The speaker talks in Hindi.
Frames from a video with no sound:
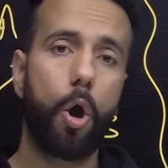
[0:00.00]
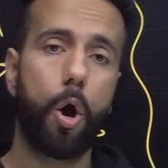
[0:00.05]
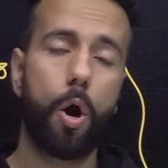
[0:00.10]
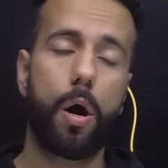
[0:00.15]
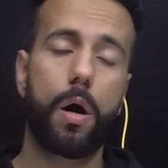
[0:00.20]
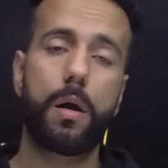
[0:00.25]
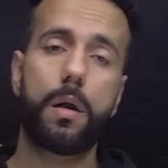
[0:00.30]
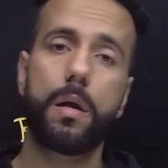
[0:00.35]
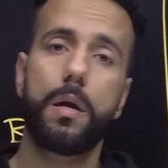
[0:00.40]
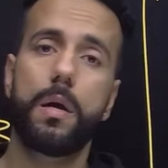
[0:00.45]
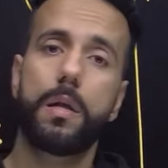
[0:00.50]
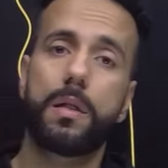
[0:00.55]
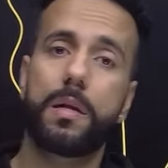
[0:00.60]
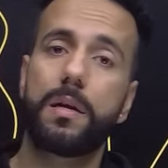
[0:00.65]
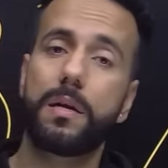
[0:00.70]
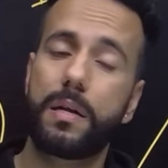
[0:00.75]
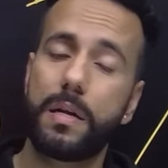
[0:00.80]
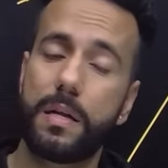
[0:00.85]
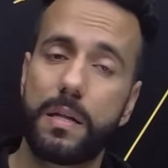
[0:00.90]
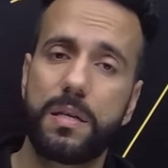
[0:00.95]
और
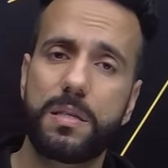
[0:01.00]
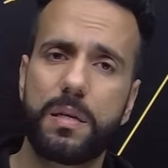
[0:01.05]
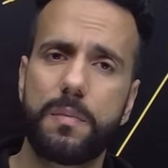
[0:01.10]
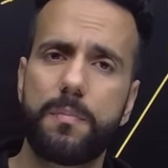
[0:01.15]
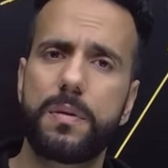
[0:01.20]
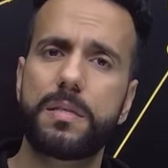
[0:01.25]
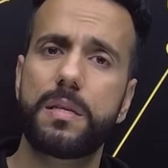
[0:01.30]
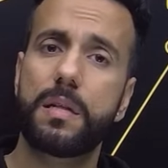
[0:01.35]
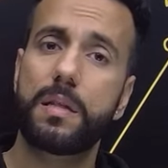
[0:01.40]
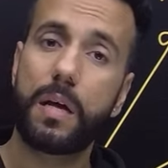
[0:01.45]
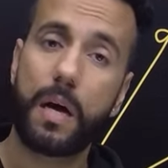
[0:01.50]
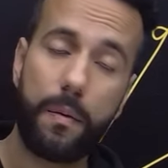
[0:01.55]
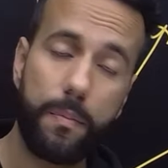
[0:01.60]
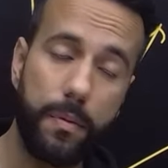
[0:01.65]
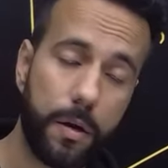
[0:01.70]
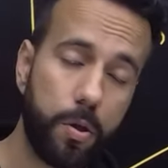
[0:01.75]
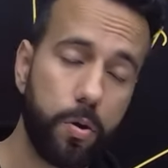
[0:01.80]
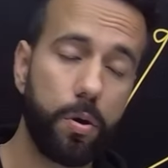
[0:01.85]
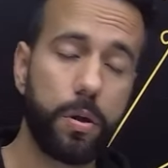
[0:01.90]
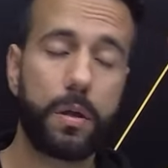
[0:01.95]
थर्टीन दिसंबर से
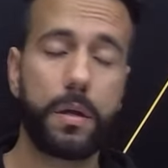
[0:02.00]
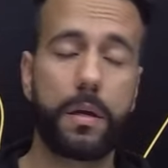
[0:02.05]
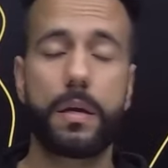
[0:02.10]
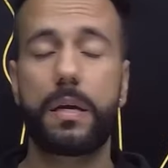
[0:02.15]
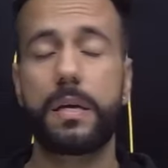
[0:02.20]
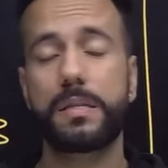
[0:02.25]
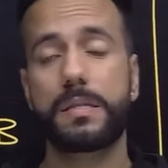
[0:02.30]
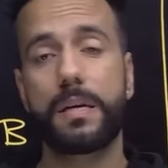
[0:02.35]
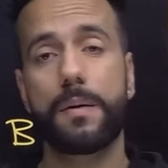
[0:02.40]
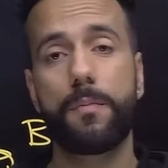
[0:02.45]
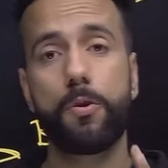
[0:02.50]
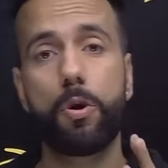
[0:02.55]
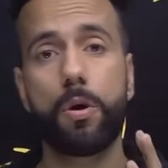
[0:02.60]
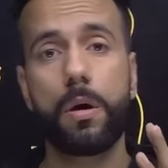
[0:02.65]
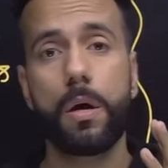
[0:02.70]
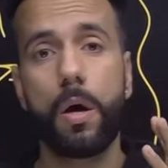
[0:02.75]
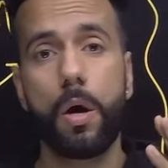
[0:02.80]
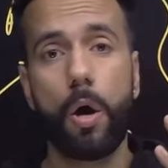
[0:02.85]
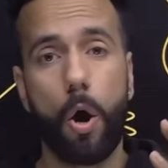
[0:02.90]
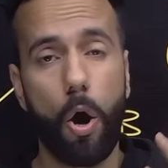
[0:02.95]
ताबड़तोड़ तरीके से हम
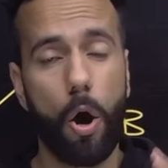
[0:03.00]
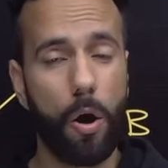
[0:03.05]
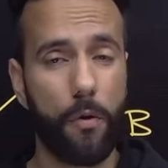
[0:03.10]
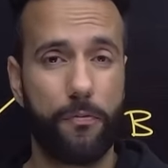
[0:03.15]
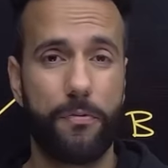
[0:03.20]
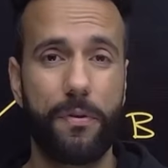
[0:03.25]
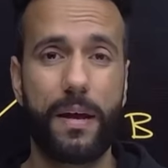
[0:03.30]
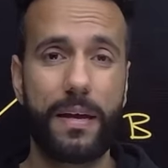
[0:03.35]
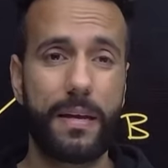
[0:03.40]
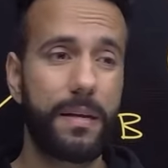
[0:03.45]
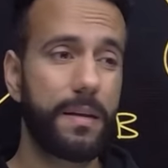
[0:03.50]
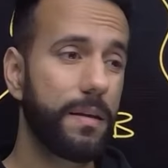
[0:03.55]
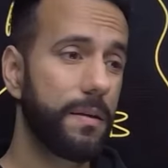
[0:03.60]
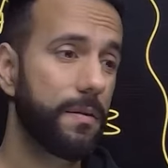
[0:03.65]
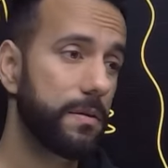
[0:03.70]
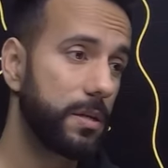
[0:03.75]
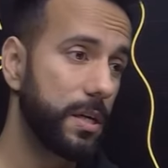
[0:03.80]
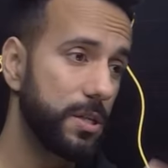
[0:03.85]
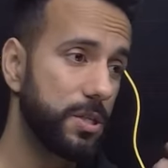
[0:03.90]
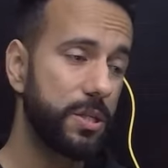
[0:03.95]
लोग ऑफलाइन
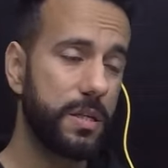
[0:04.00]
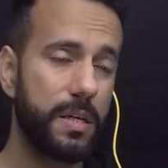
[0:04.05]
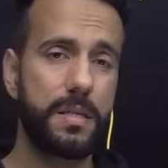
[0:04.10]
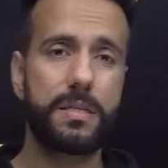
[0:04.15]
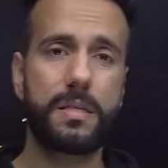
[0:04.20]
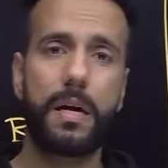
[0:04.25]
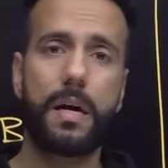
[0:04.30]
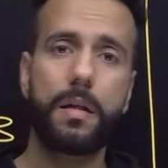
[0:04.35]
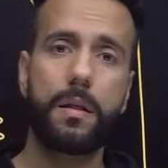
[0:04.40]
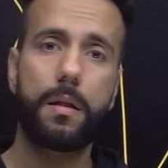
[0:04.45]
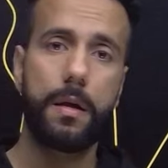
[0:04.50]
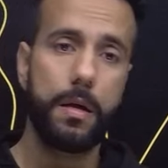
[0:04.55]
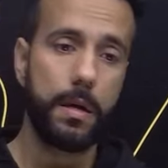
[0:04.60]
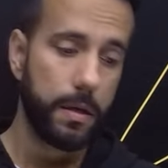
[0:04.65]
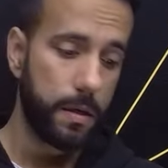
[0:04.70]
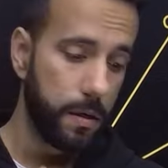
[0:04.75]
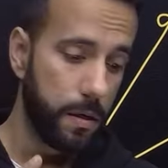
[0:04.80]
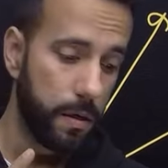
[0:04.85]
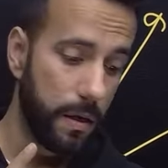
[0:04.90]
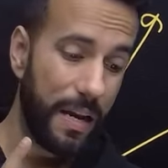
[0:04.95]
टच के साथ
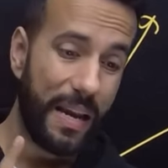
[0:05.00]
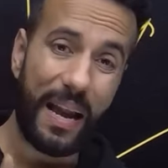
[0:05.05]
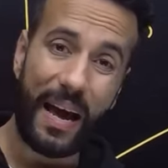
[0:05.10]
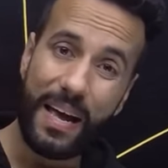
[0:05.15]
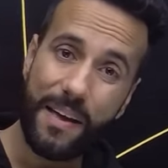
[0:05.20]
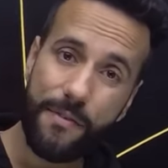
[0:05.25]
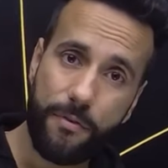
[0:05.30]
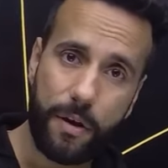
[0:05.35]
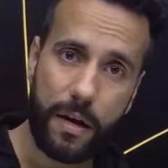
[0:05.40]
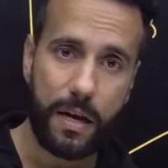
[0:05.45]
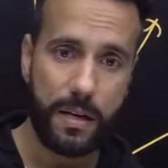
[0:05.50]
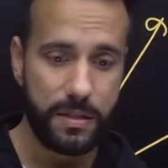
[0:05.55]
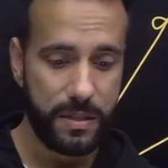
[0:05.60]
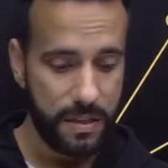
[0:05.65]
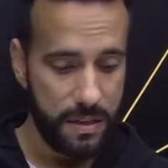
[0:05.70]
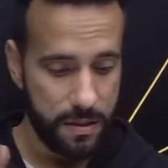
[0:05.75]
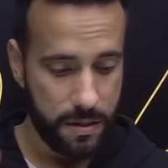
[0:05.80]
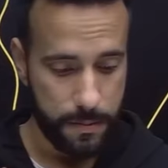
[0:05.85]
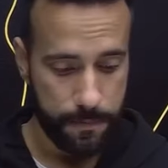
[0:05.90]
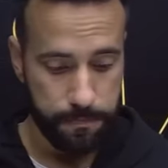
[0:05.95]
लाइव क्लासेस